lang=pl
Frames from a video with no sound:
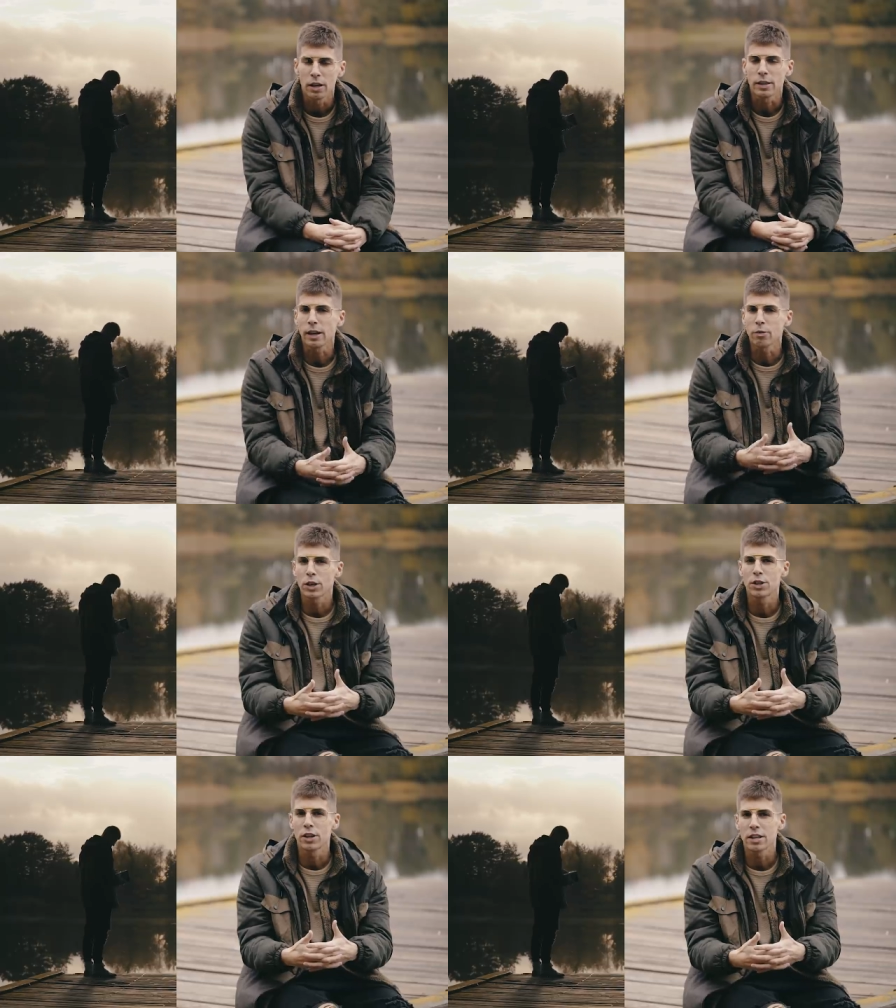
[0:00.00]
I tak
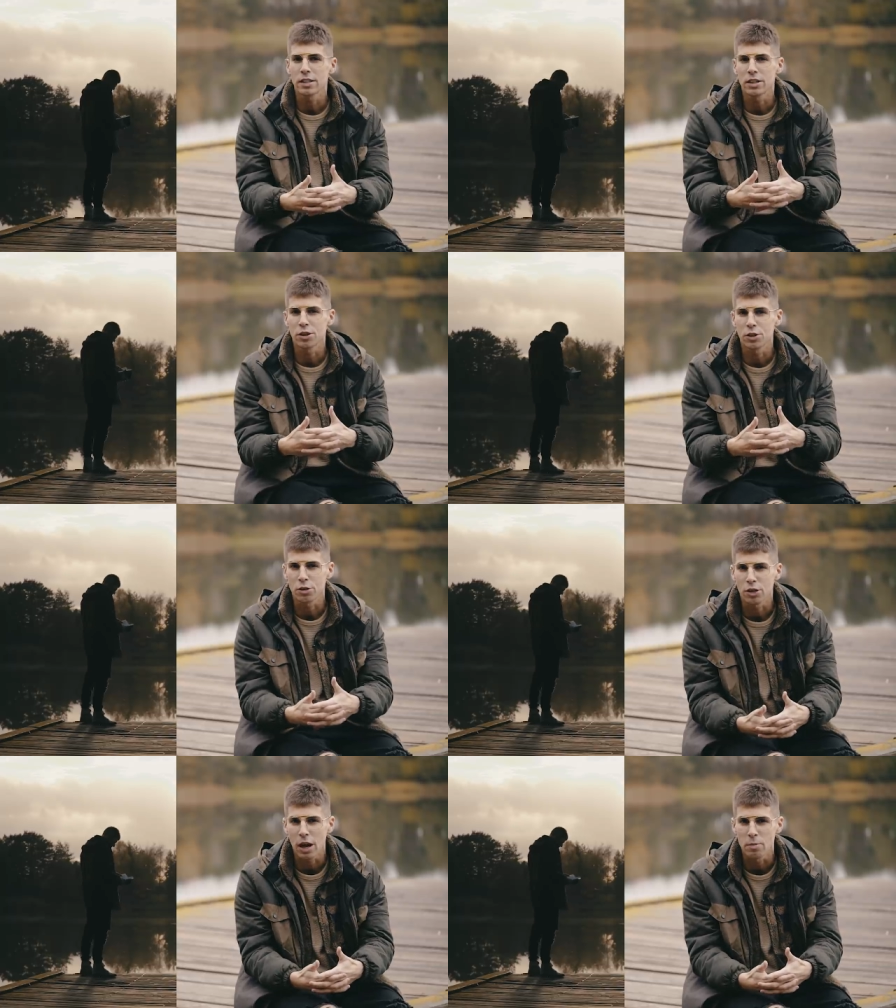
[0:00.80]
właśnie jest też z
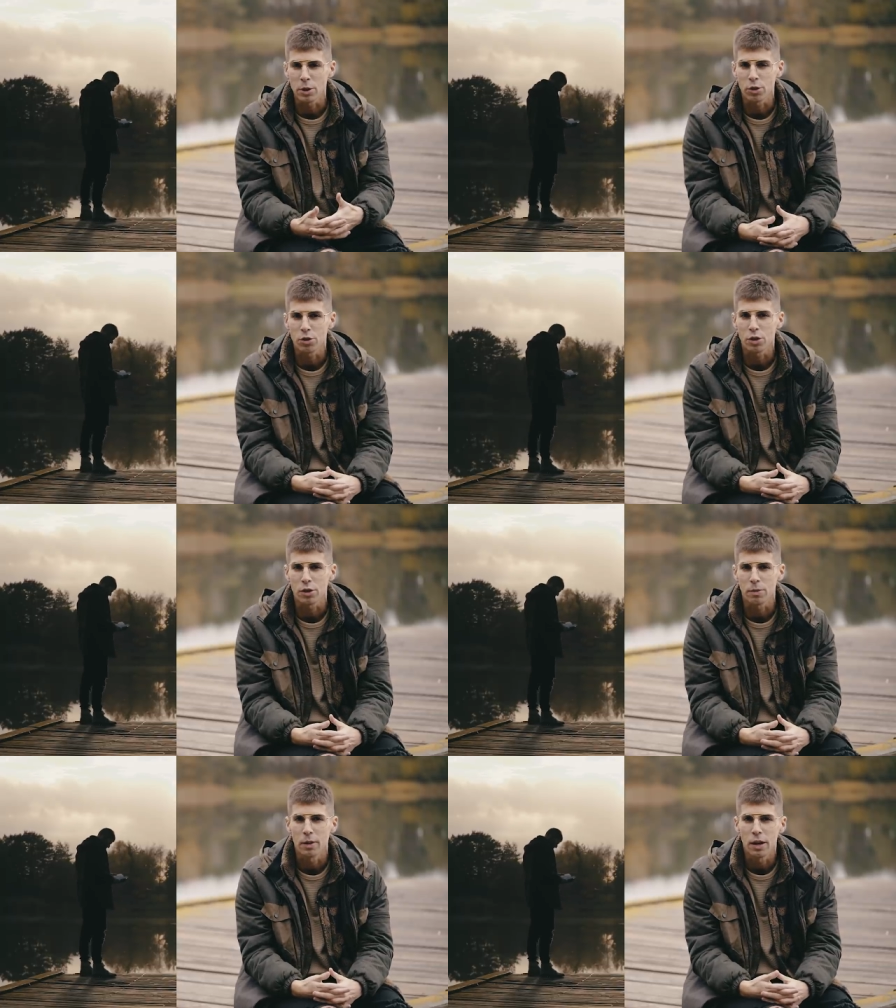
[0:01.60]
książkami. Książki
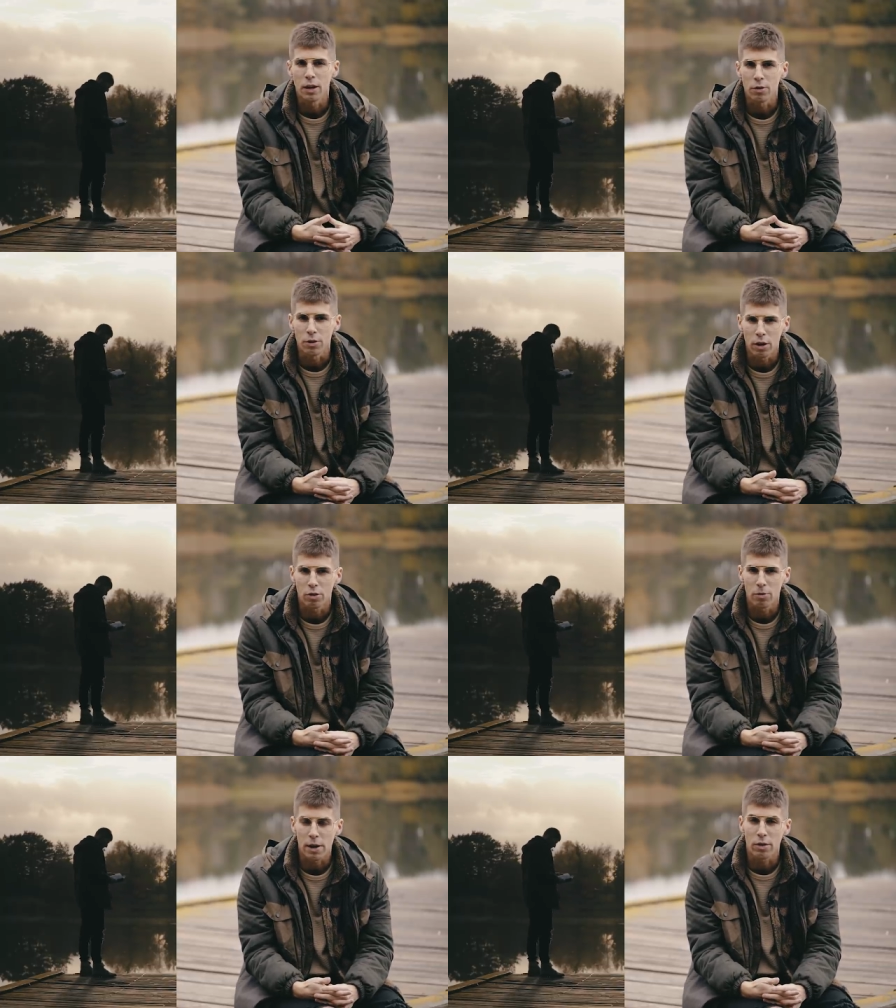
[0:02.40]
są
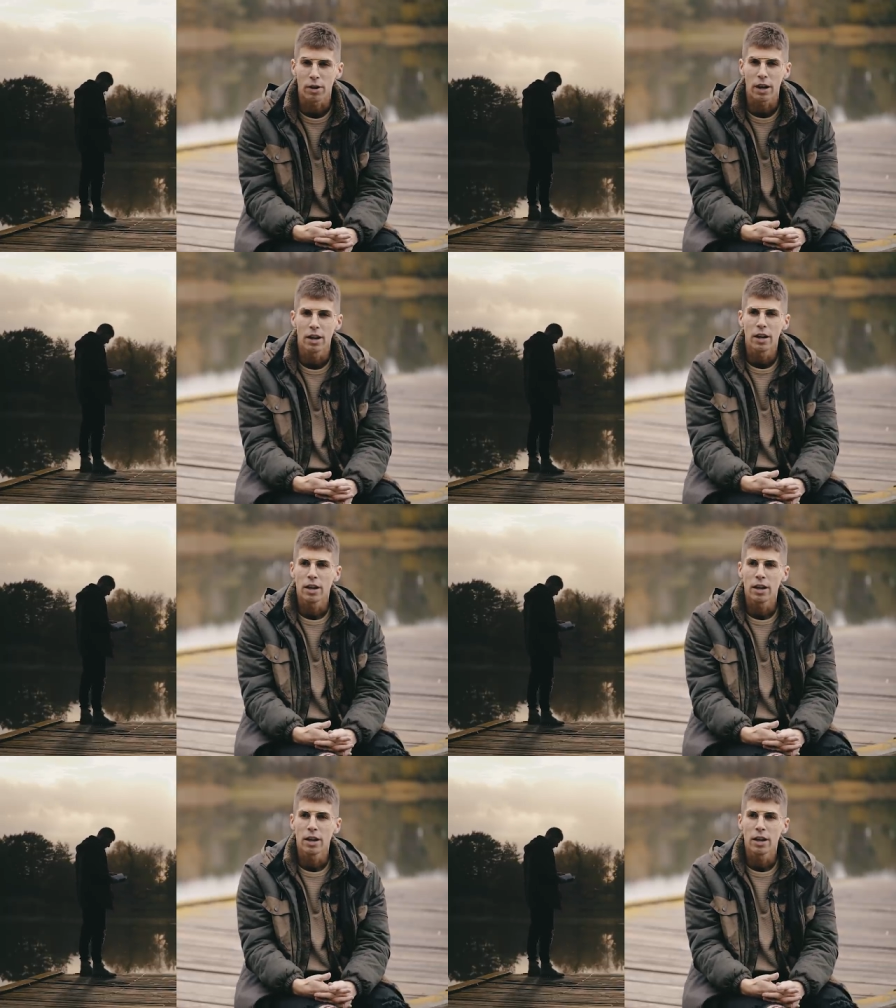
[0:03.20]
wielowymiarowe,